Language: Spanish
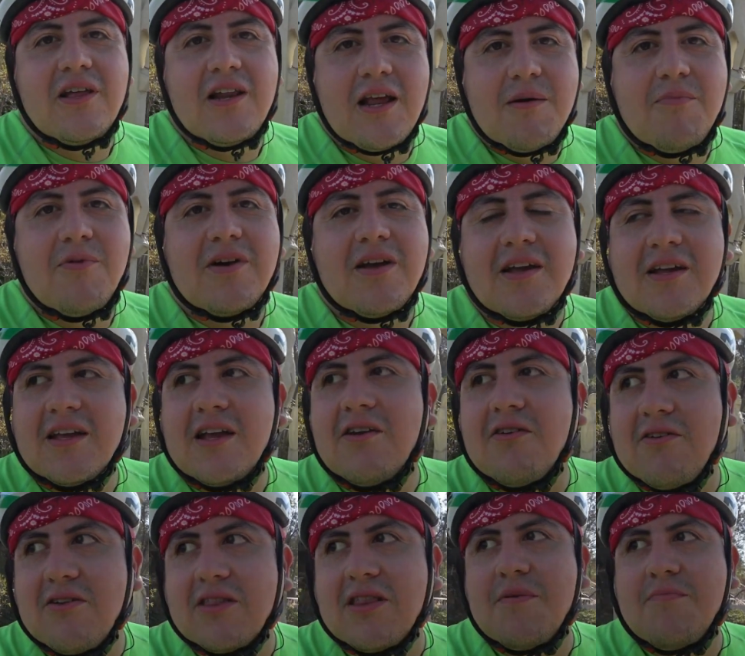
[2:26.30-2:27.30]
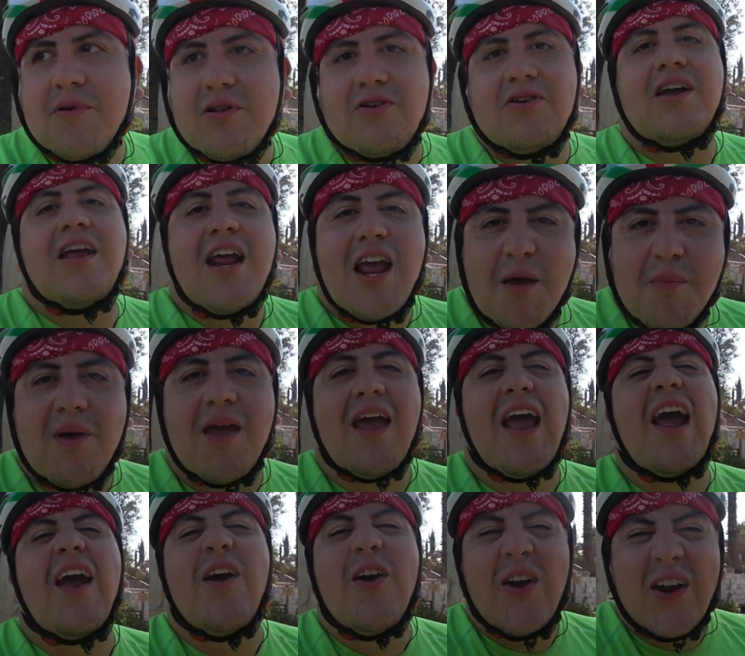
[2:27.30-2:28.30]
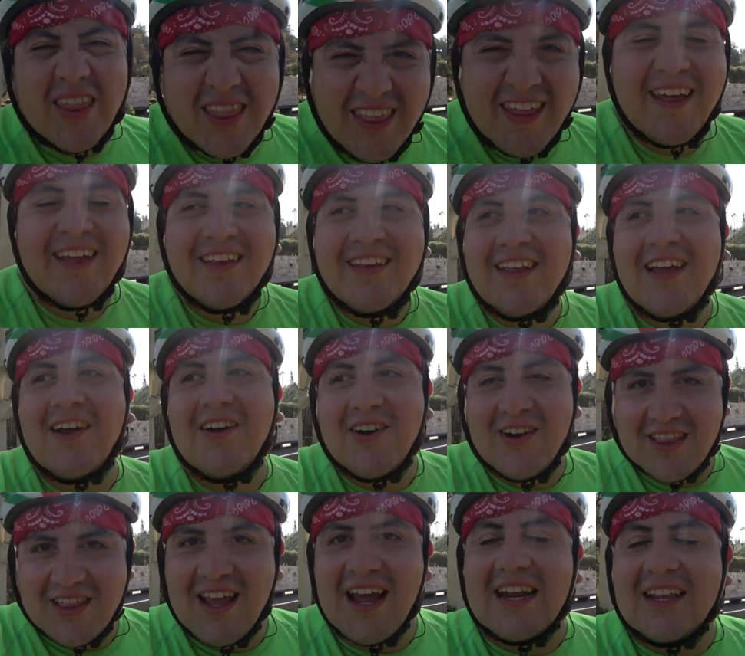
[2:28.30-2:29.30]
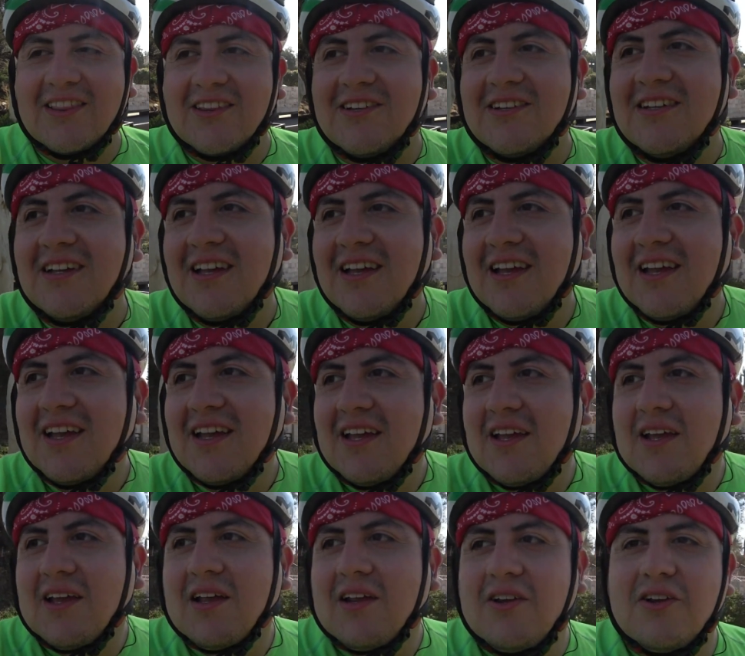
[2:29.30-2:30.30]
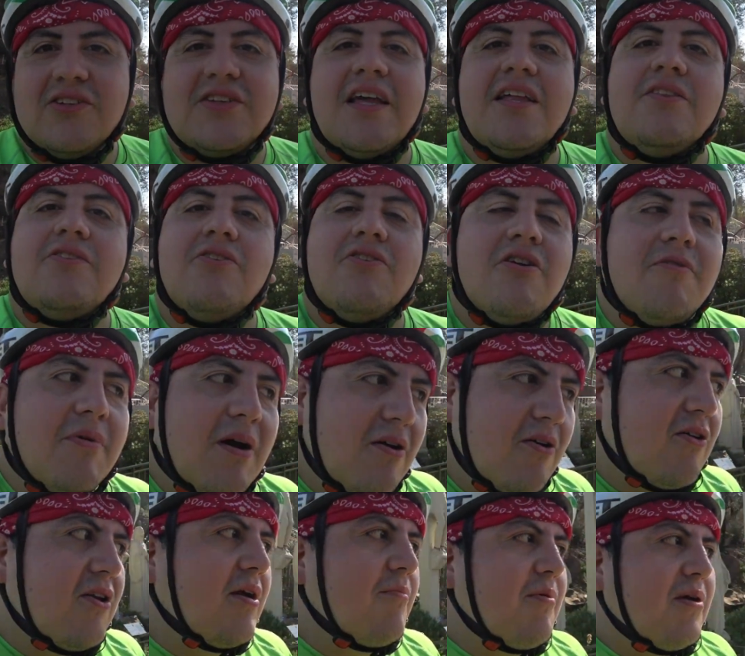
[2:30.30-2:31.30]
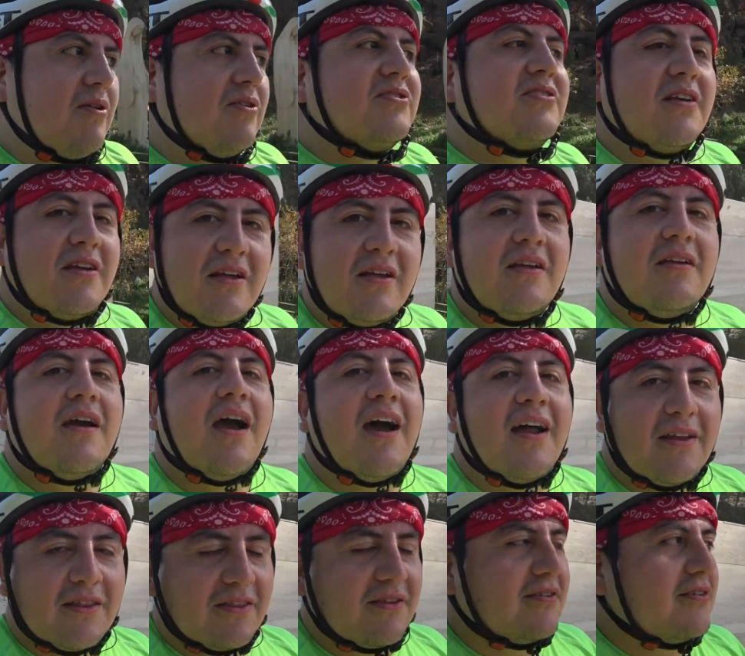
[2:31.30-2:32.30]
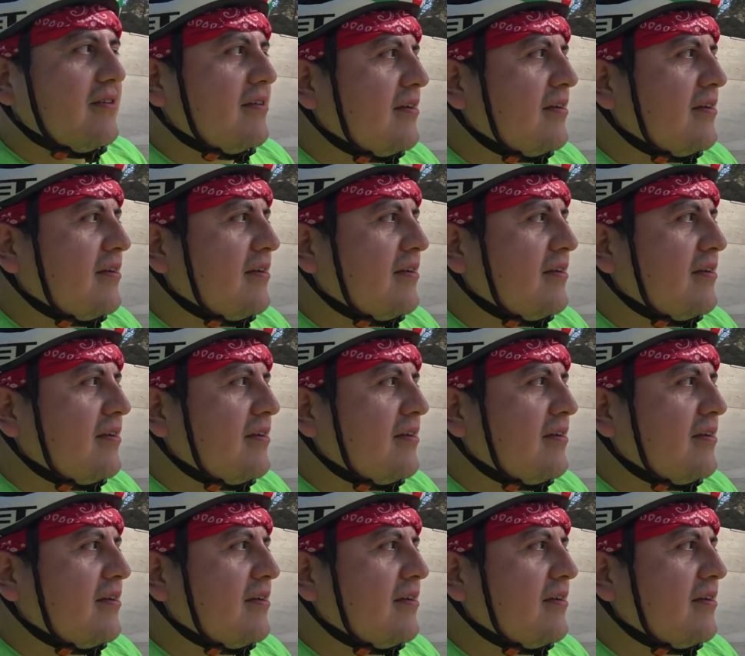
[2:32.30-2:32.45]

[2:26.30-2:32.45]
de la época en que engordé, pero créeme, engordé y engordé harto. No tanto como ahora, pero sí harto.